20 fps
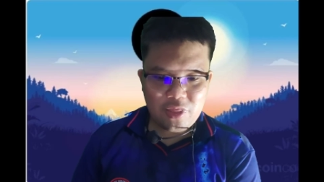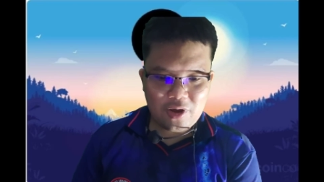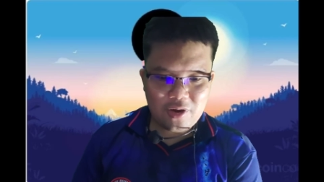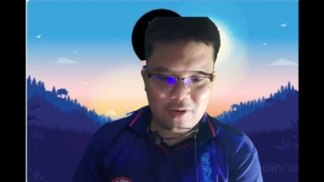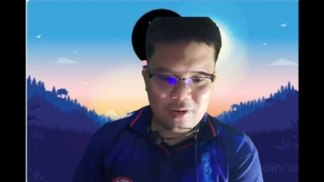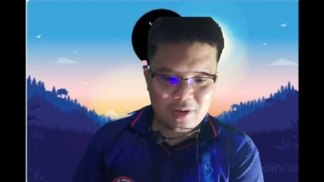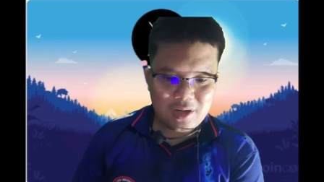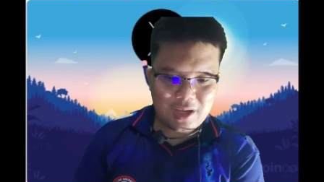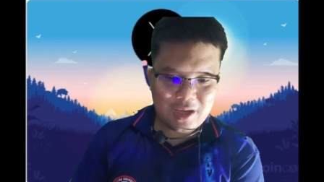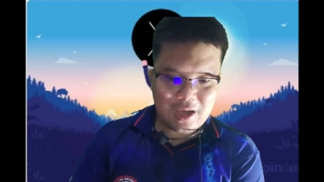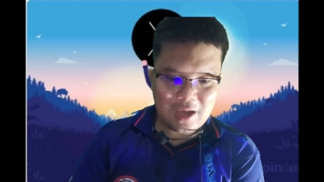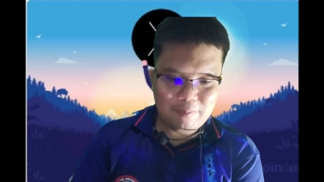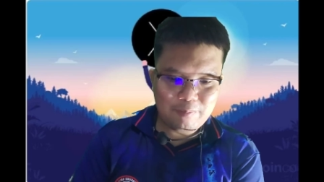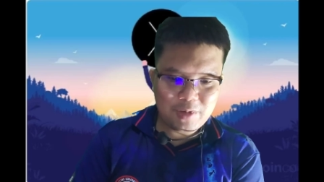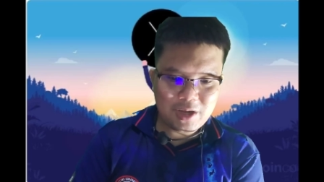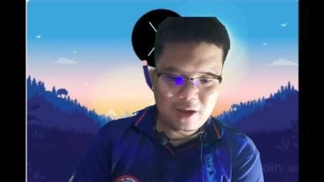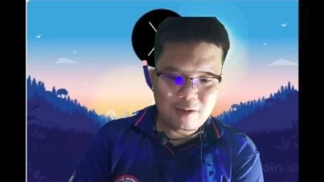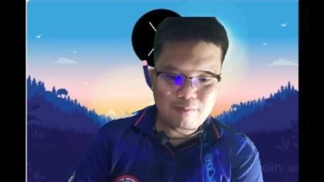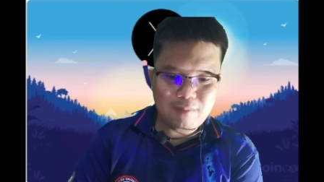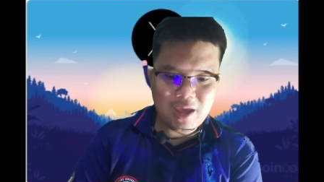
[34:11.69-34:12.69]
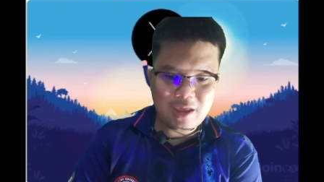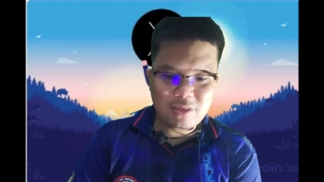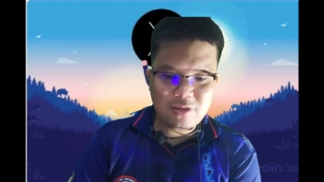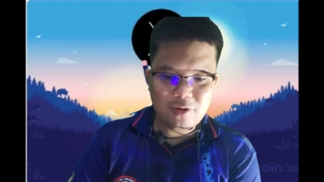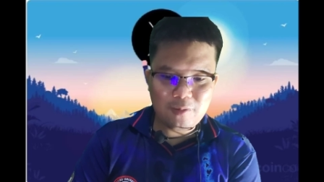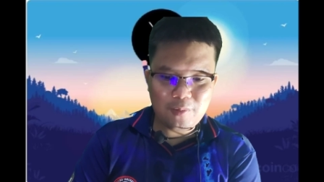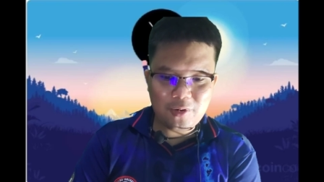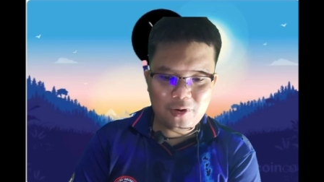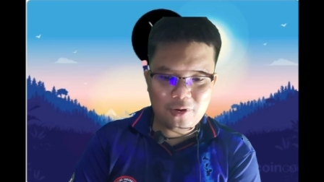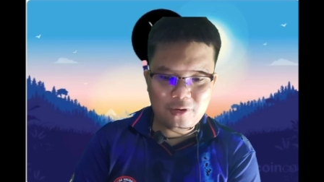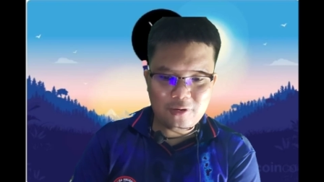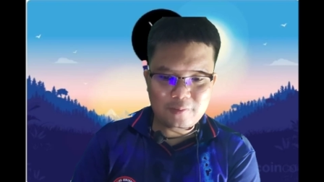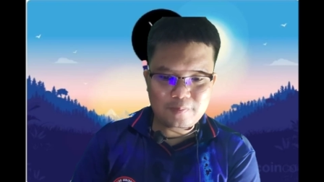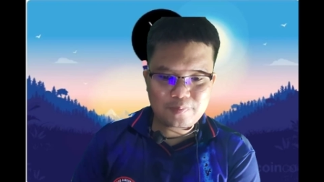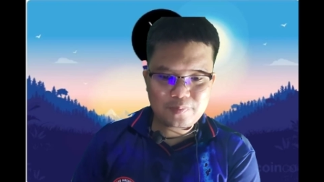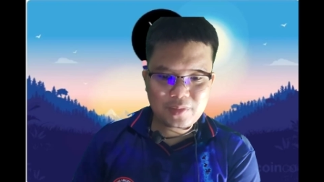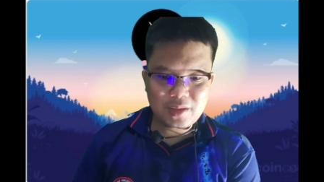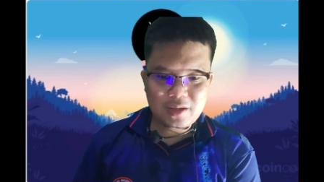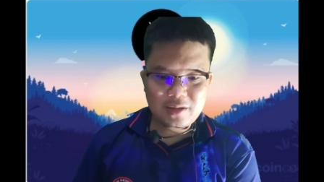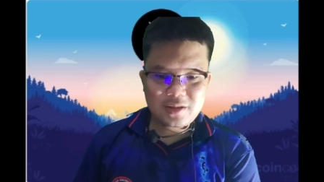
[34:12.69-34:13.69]
สองนะครับคือ Max Global
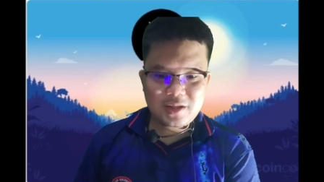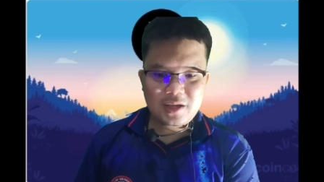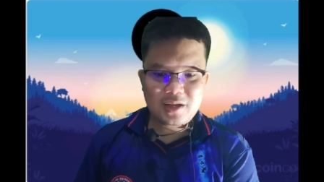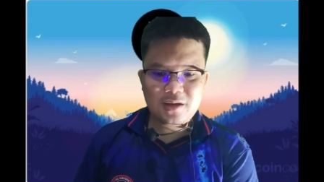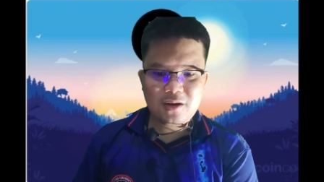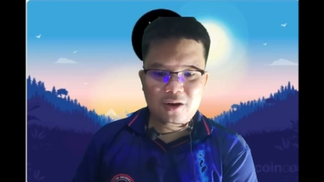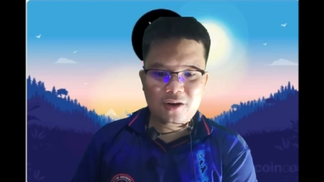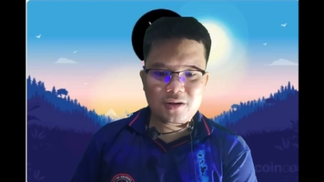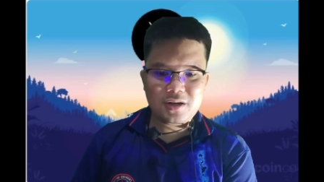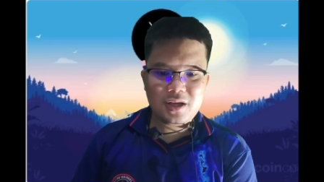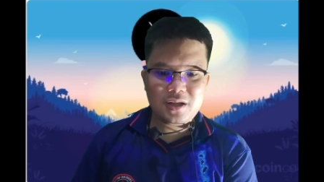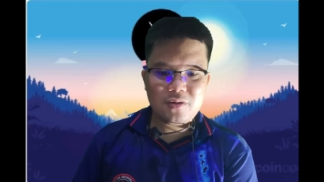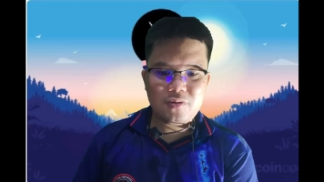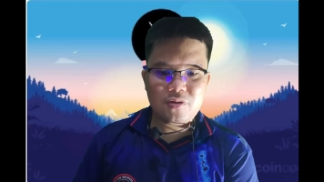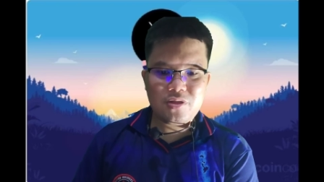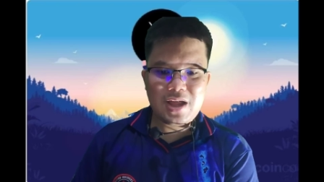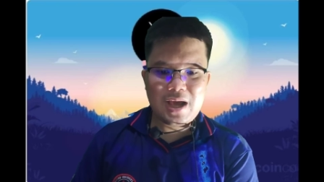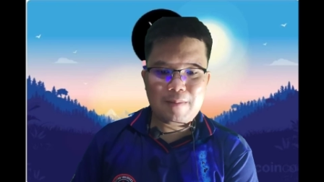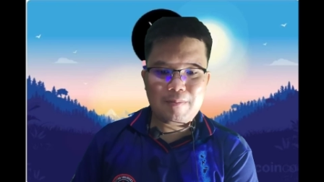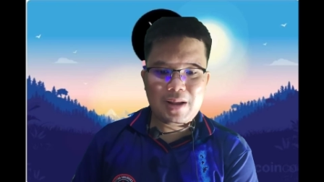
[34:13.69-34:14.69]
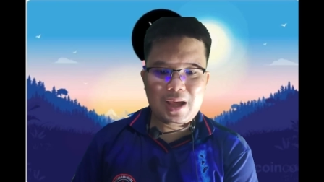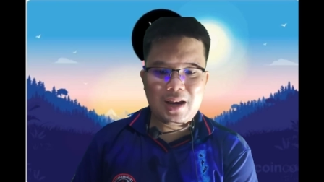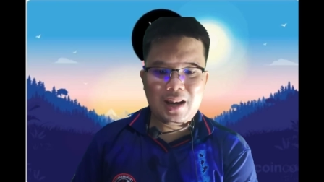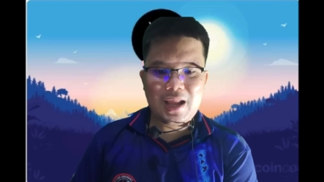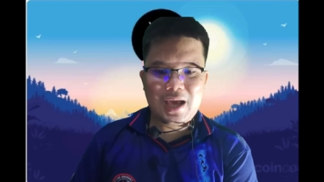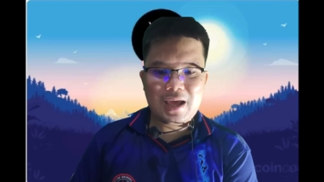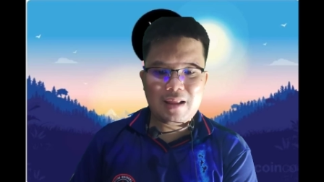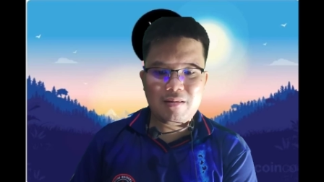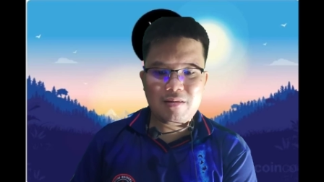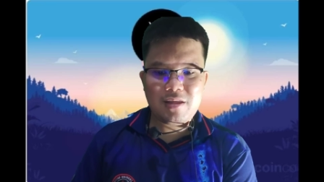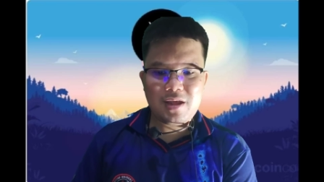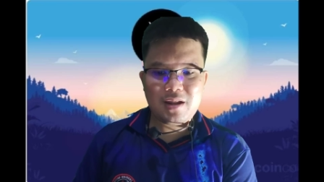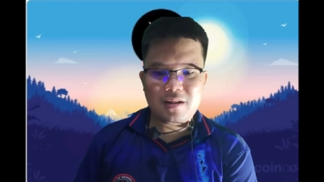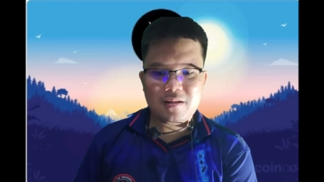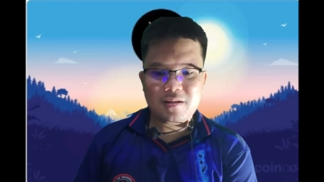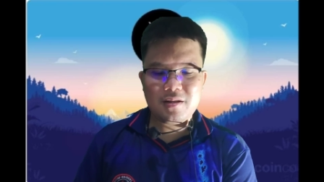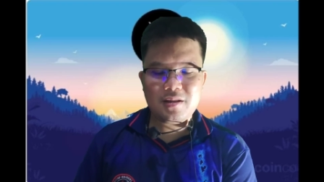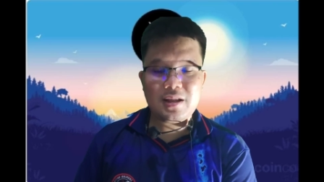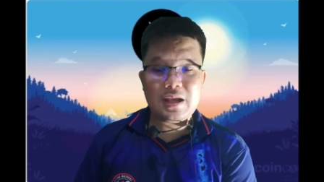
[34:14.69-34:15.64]
ถือครอง หนึ่งจุดสามล้านล้านเซน